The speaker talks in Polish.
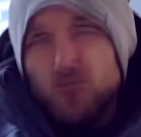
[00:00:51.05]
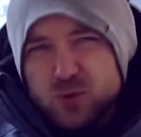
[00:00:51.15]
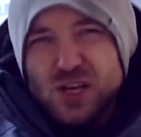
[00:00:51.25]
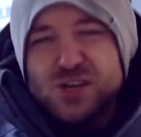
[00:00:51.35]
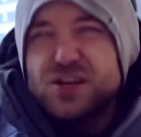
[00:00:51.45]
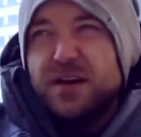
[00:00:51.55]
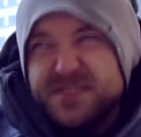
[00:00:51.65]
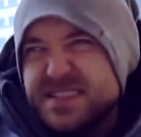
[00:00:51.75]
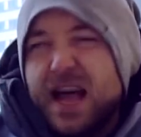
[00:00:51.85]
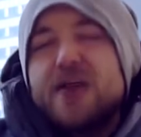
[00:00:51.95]
obudzę się,
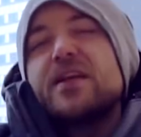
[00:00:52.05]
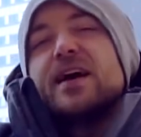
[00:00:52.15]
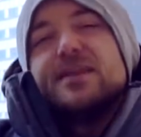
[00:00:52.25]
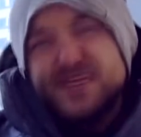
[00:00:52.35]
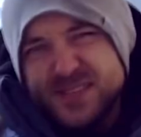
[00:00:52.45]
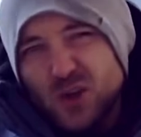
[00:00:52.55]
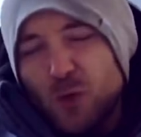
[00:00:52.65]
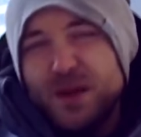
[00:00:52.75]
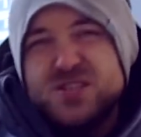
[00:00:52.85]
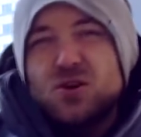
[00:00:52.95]
wstanę,
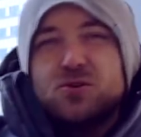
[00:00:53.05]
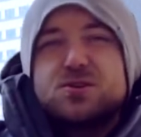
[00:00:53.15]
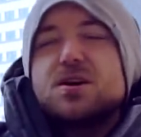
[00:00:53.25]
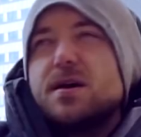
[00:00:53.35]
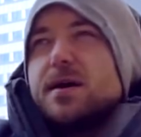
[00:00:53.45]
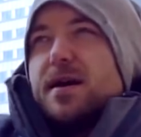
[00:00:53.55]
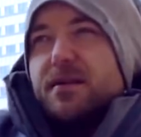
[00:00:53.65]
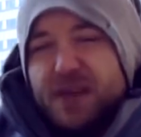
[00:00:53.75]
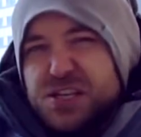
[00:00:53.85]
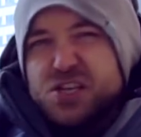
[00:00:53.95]
zrobię coś.
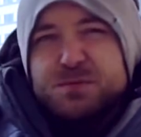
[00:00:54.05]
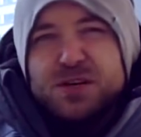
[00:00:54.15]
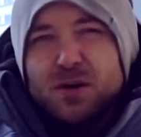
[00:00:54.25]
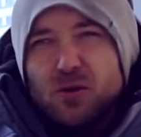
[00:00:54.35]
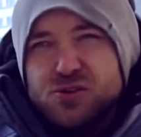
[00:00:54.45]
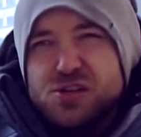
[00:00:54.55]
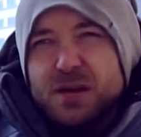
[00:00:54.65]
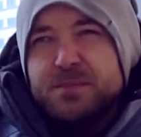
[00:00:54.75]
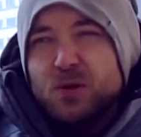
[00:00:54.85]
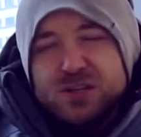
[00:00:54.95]
Wiecie, żeby
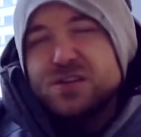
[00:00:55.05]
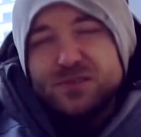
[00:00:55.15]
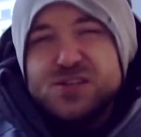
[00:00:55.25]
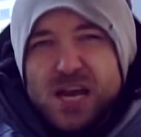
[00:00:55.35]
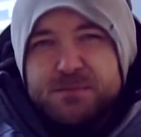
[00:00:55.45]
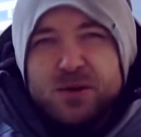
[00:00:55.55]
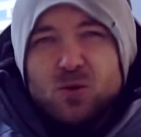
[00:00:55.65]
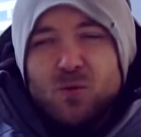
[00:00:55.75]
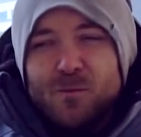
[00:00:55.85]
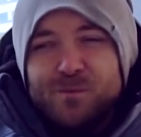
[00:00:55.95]
odcinek był, czy znaczy dzień
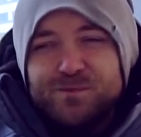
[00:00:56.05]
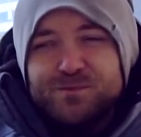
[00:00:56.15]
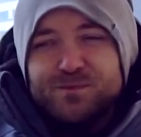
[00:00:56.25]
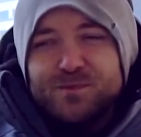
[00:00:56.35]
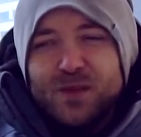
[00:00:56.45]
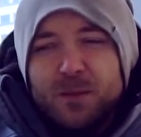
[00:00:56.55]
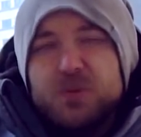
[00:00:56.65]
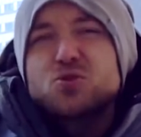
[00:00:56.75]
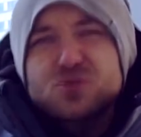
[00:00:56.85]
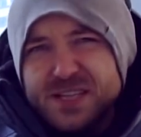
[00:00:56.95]
był
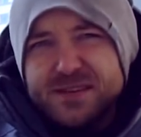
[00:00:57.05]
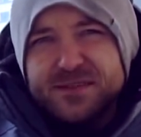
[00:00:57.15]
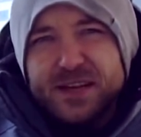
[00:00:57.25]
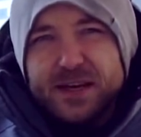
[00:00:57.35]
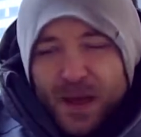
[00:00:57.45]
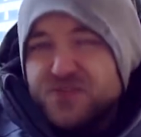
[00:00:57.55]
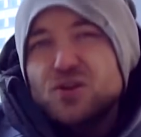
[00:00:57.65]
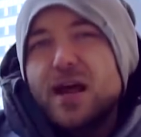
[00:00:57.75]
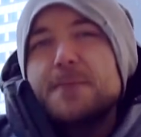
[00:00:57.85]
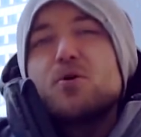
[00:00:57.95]
produktywny. Tak
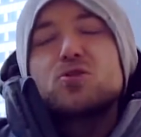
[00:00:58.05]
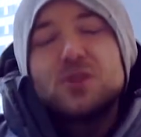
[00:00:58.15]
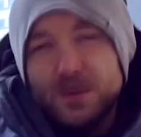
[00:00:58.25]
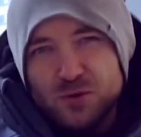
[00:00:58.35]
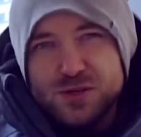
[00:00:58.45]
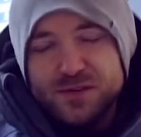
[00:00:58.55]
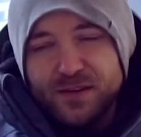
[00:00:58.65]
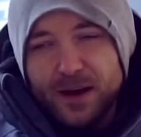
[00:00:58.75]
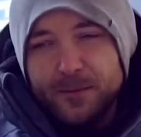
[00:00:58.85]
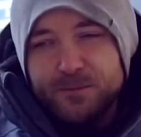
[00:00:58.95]
wczoraj było to
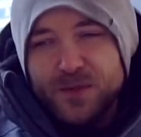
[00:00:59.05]
niemożliwe.